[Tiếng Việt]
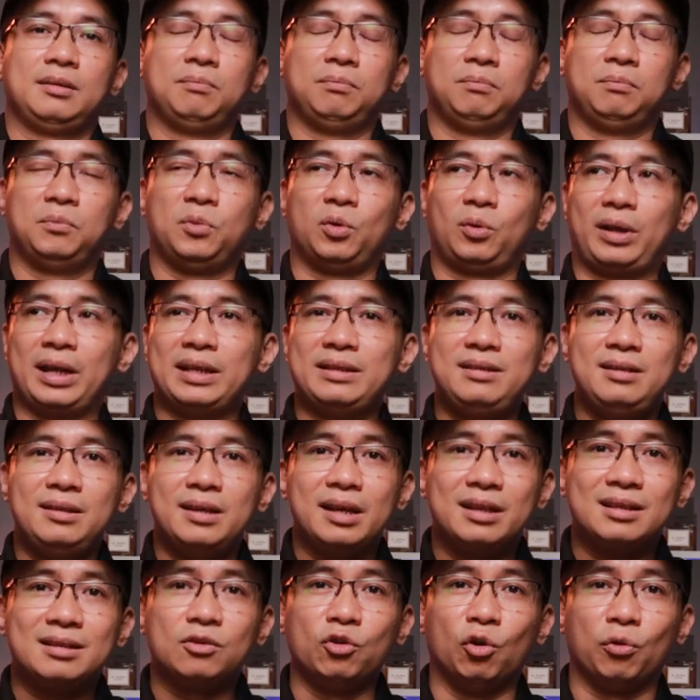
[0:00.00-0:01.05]
một cái gì
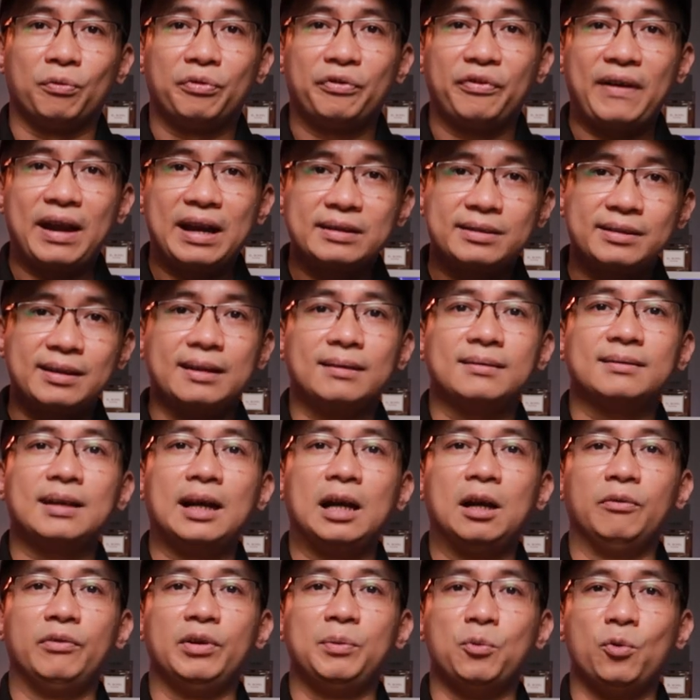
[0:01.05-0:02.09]
đấy đột phá sáng
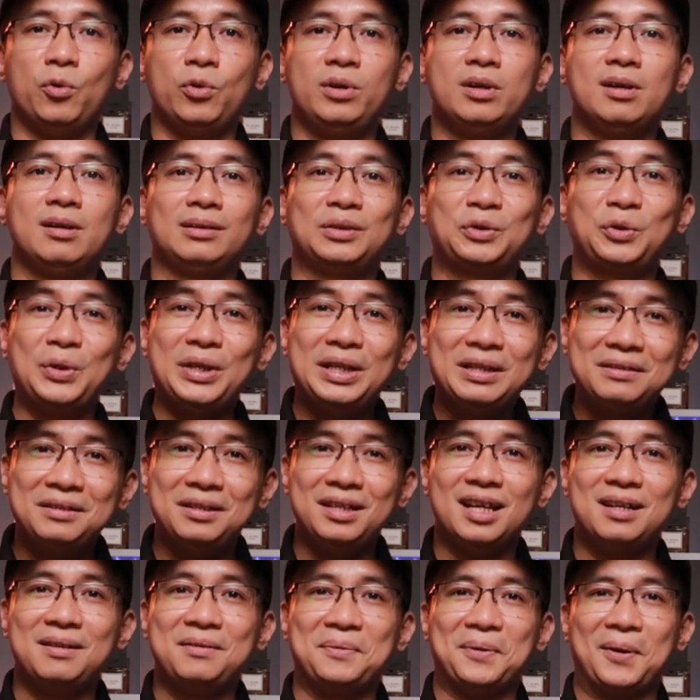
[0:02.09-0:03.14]
tạo về mùi hương. Tuy
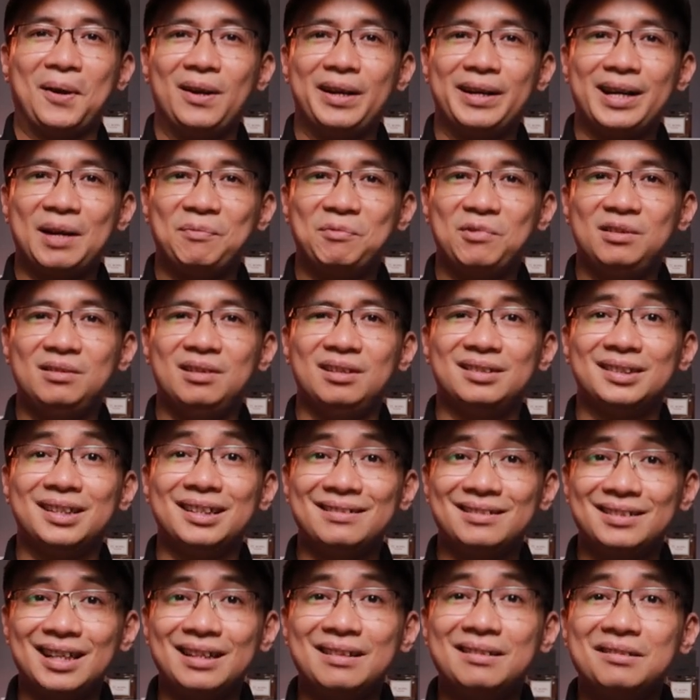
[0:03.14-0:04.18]
nhiên nó lại đáp ứng được rất
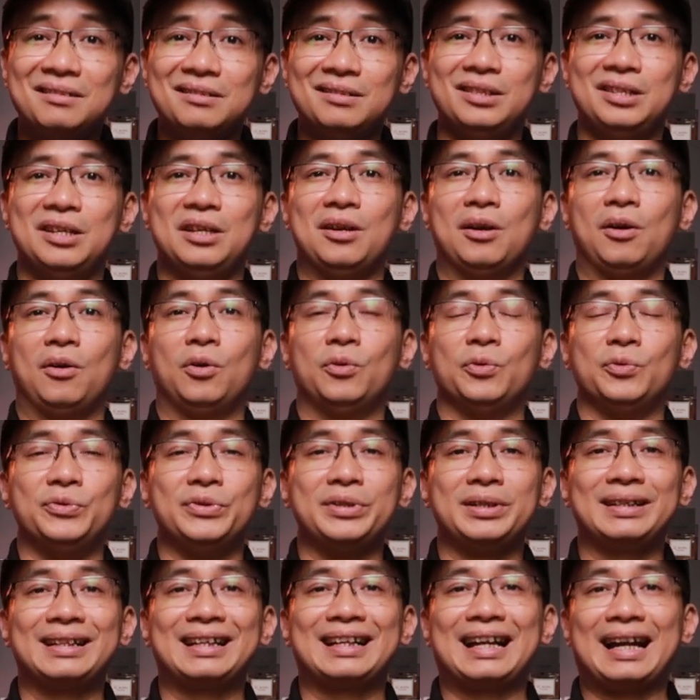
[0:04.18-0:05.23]
rất nhiều
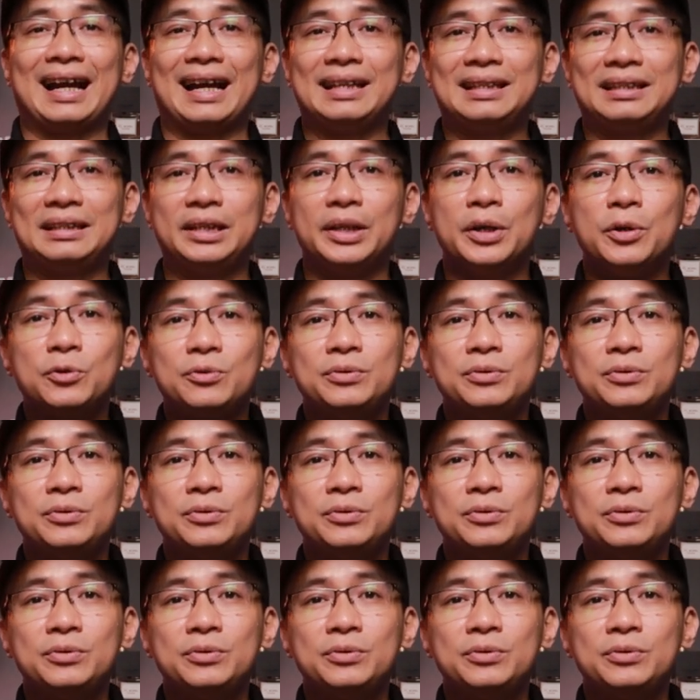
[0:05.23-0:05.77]
những cái tiêu